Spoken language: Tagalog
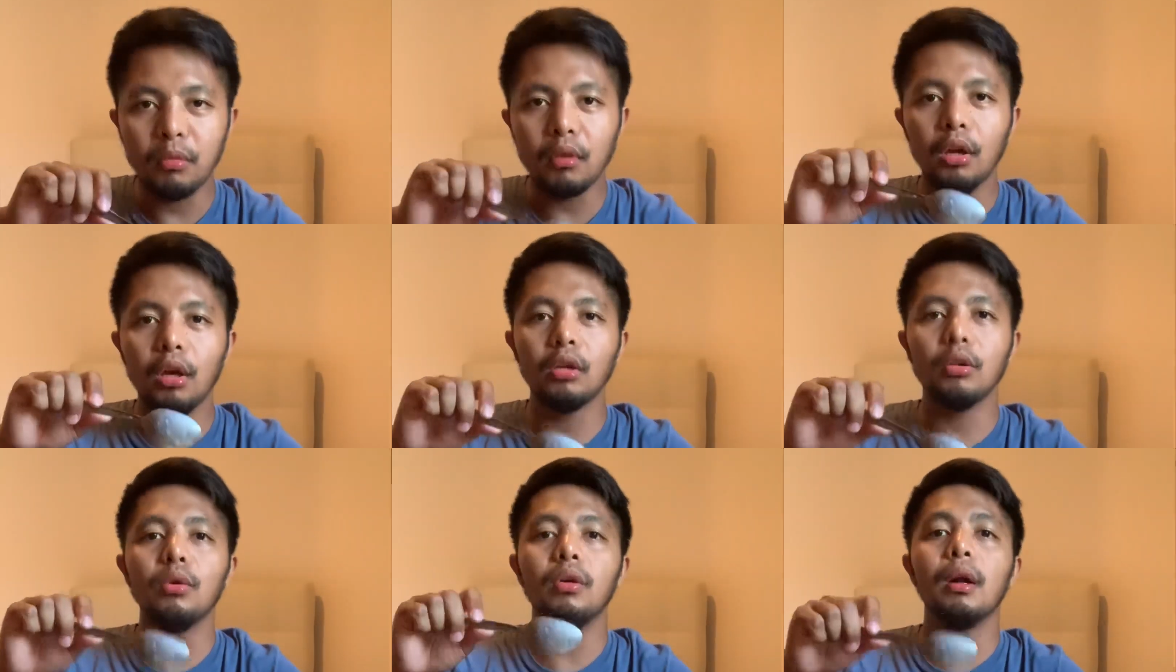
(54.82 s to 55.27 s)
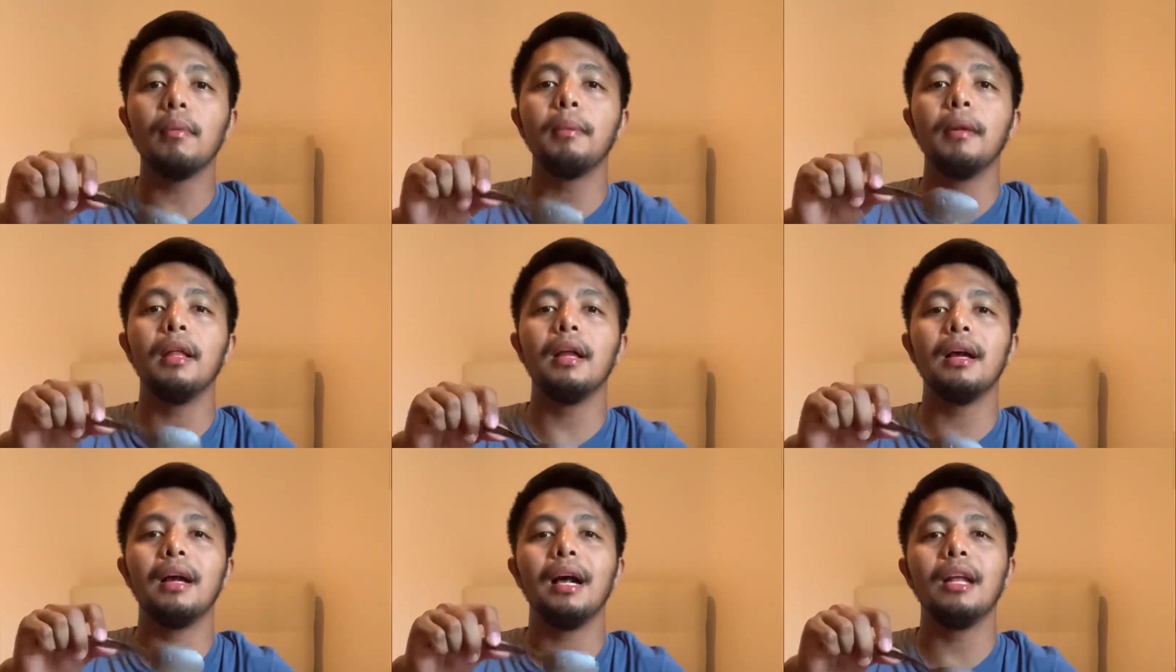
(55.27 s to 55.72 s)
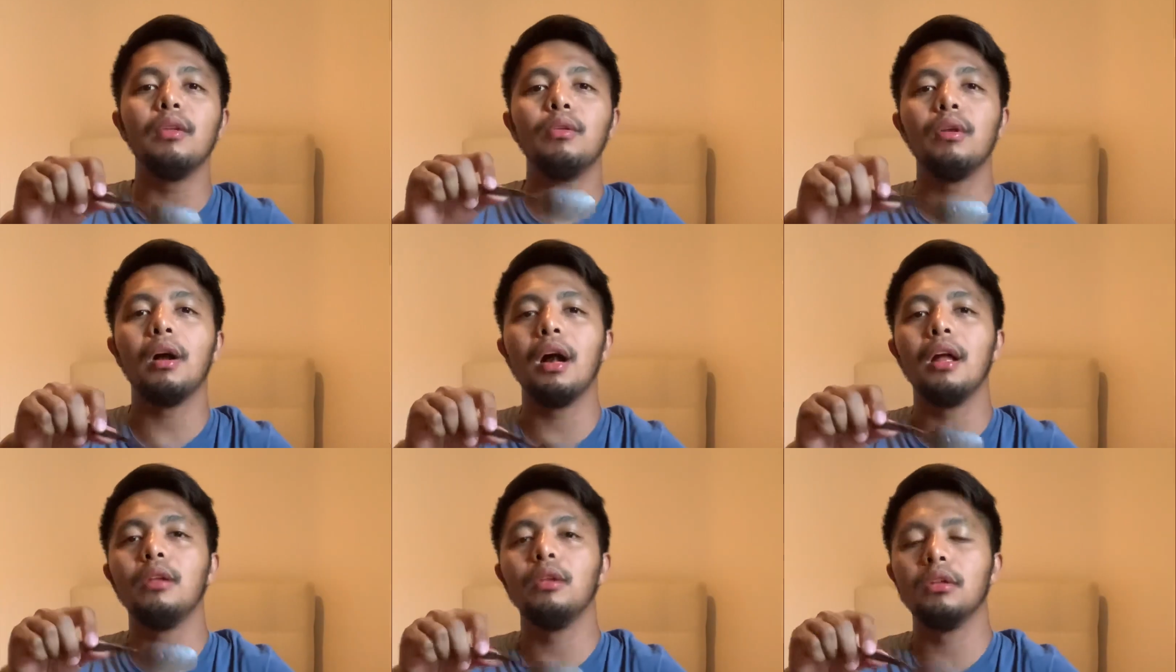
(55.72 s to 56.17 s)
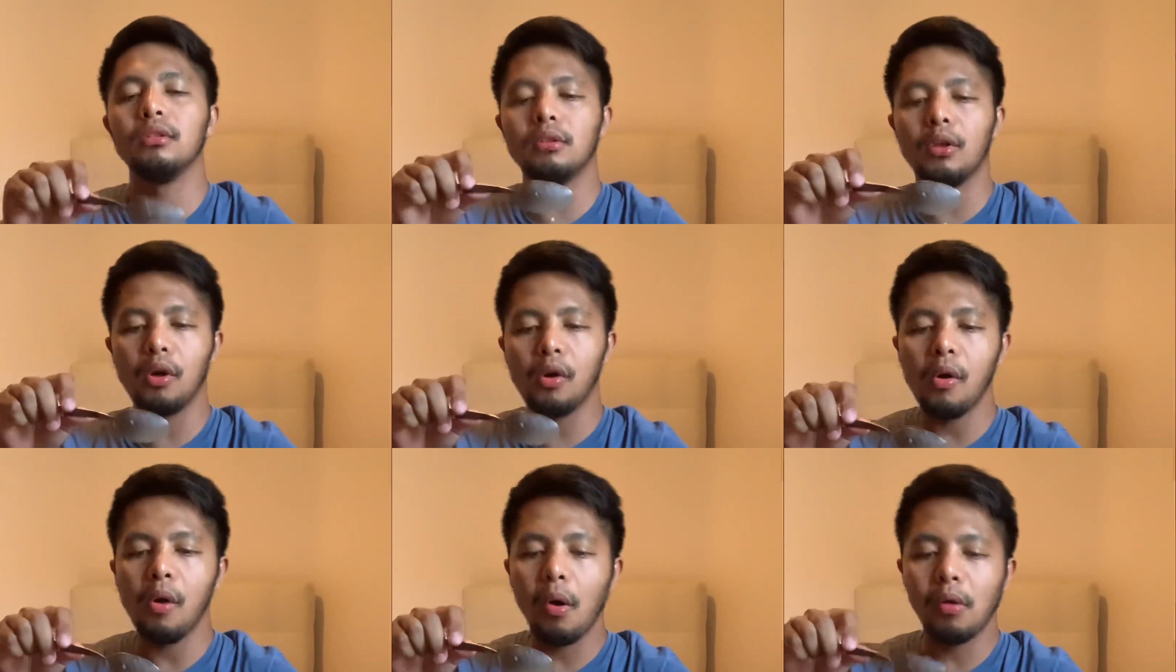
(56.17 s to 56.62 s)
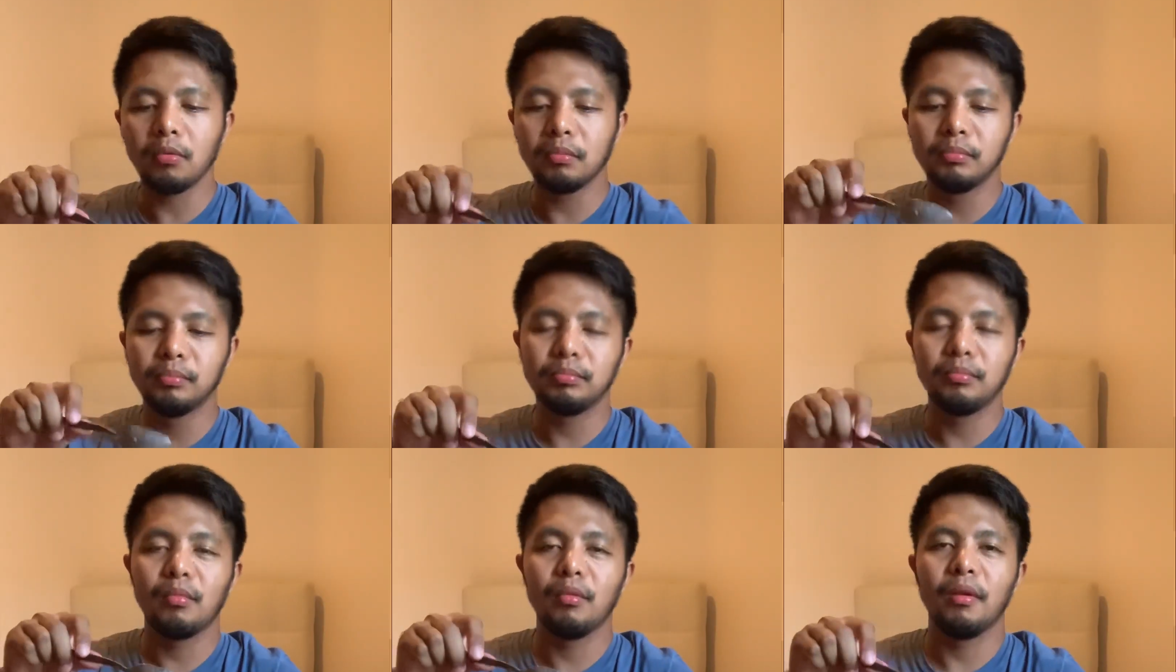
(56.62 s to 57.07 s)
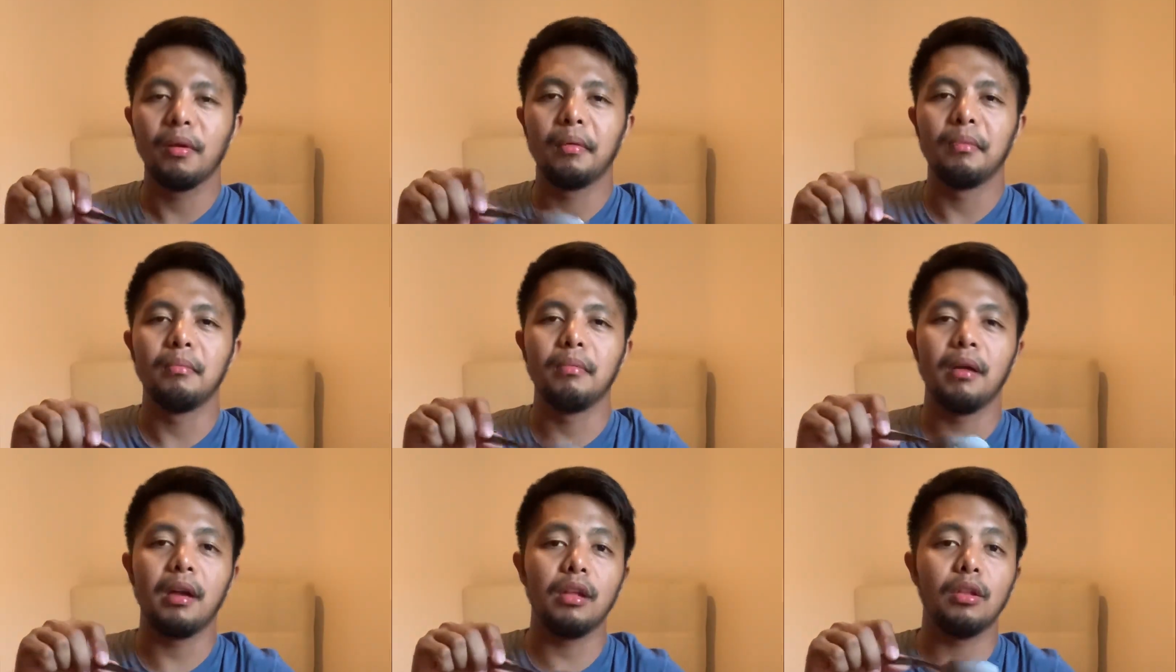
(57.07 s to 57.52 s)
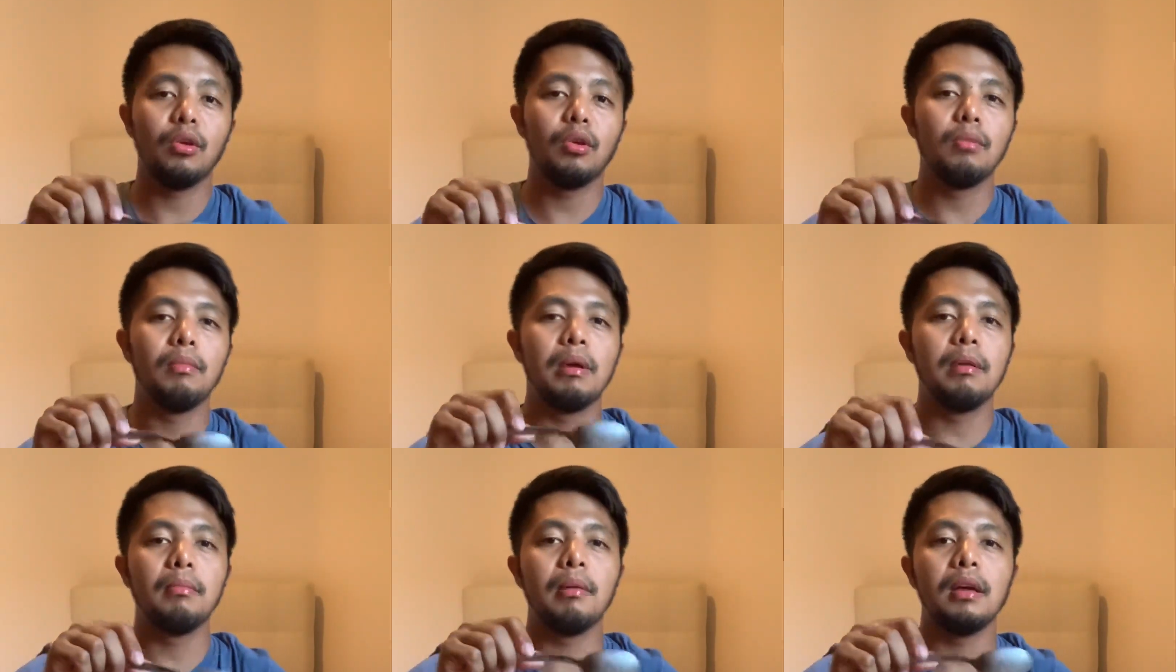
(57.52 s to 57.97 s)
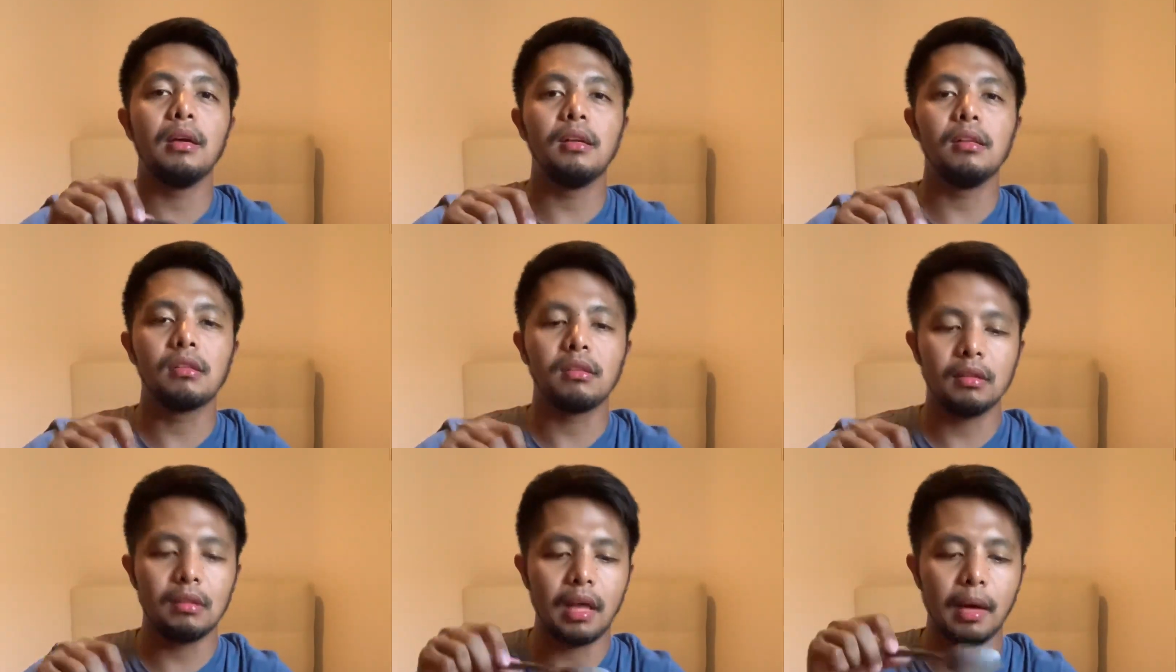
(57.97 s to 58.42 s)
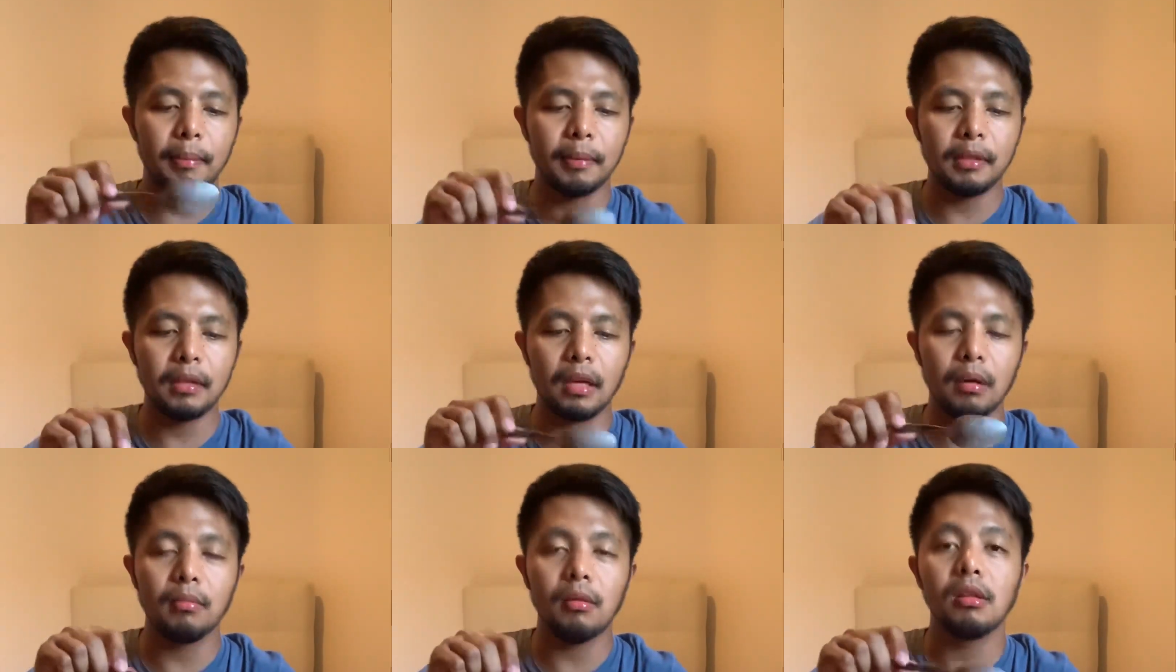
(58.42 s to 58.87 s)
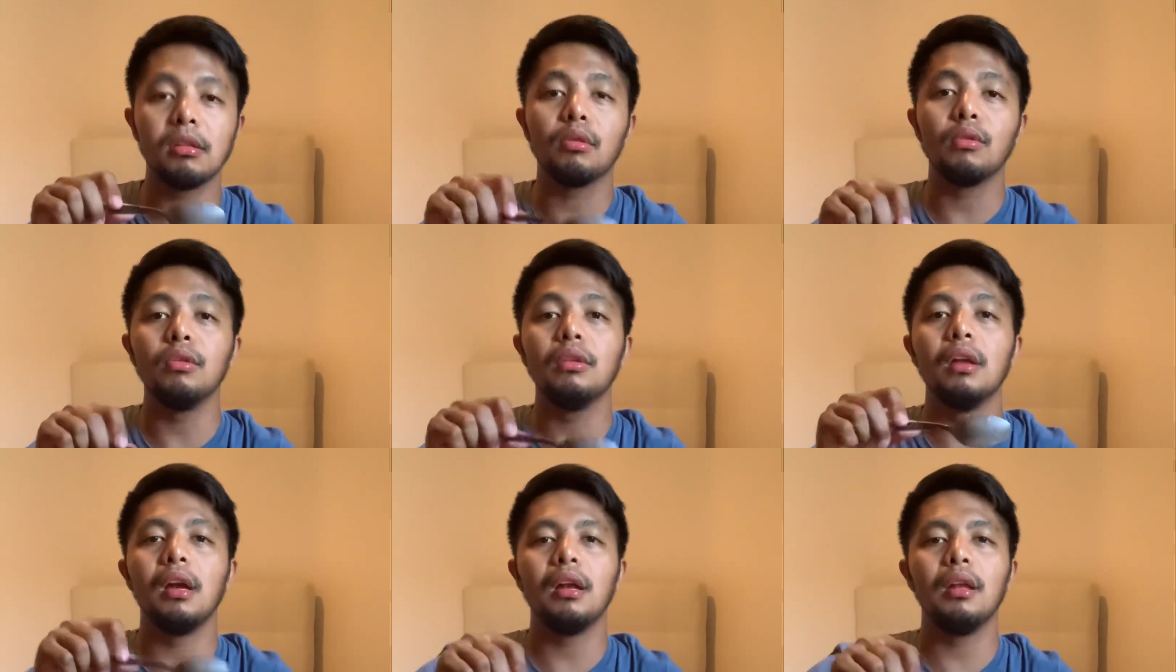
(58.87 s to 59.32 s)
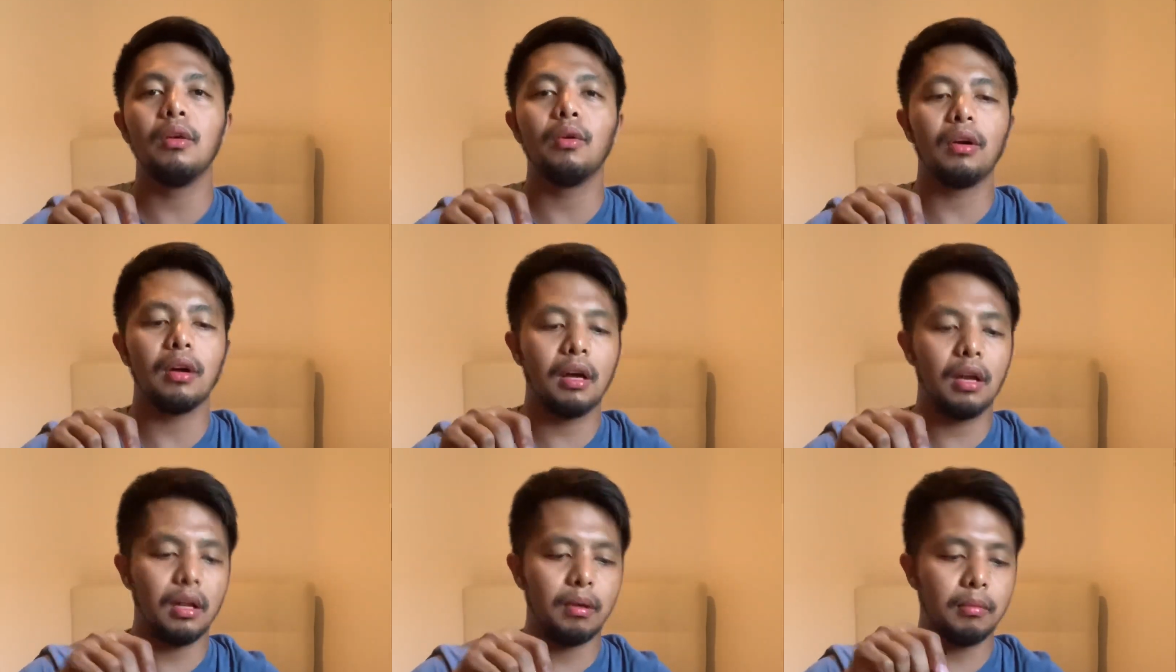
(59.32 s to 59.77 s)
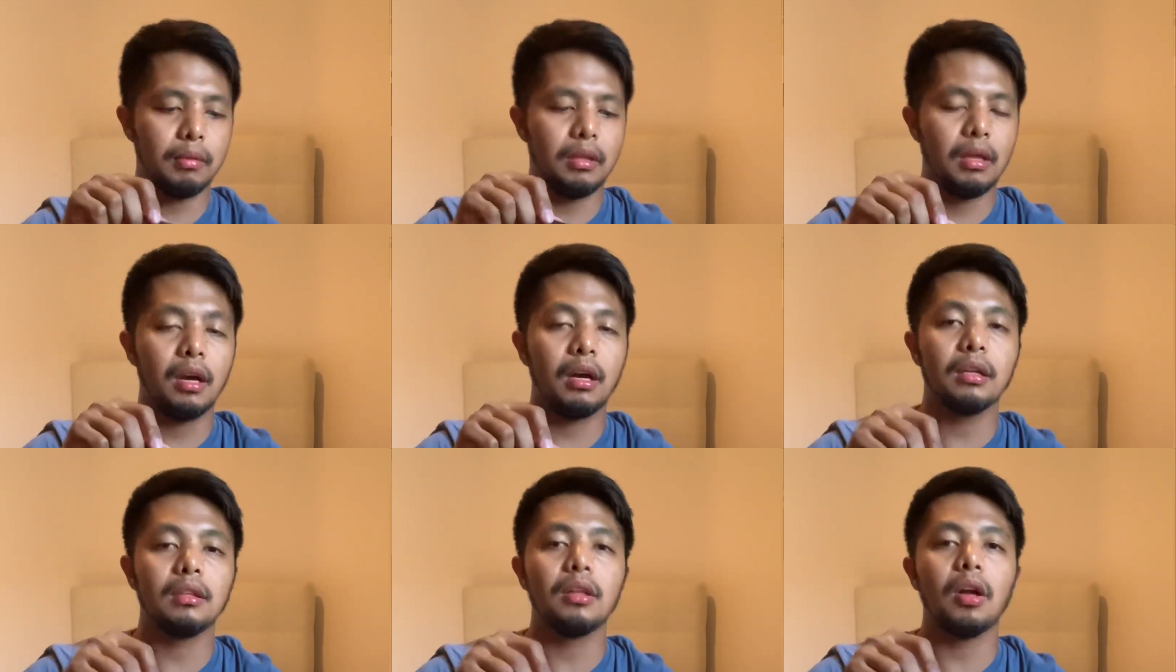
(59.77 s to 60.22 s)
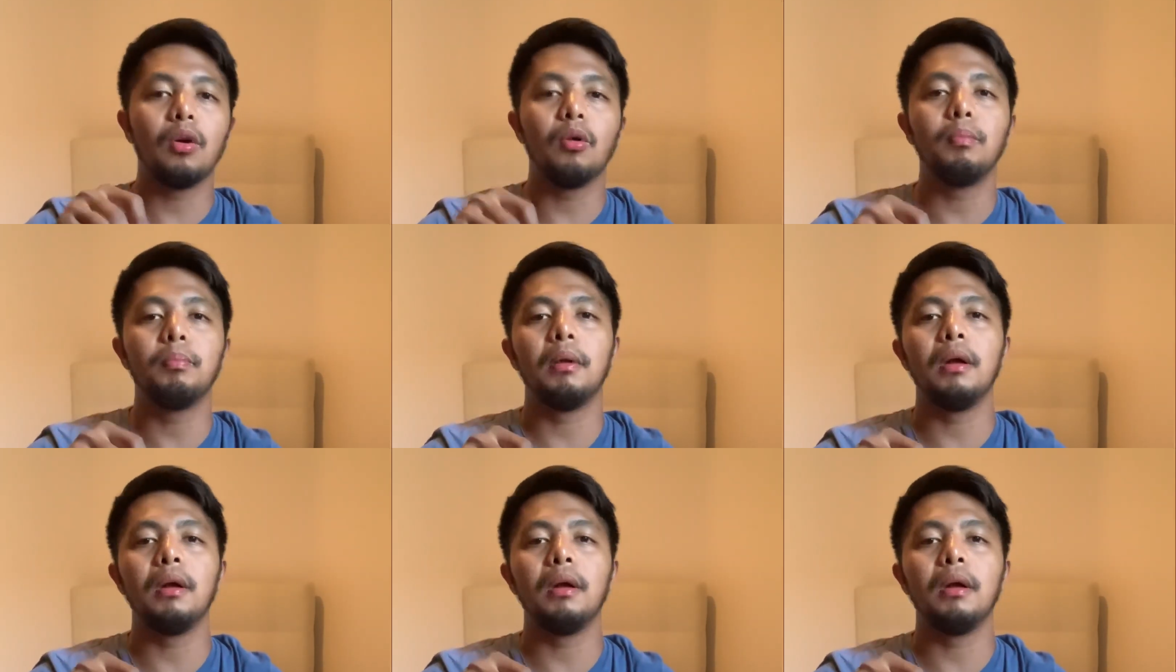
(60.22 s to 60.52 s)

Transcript: Ito nga pa ng halong-halo ito. May ano, may mais. Dapat nga mais kunyelo kaya lang may nakita akong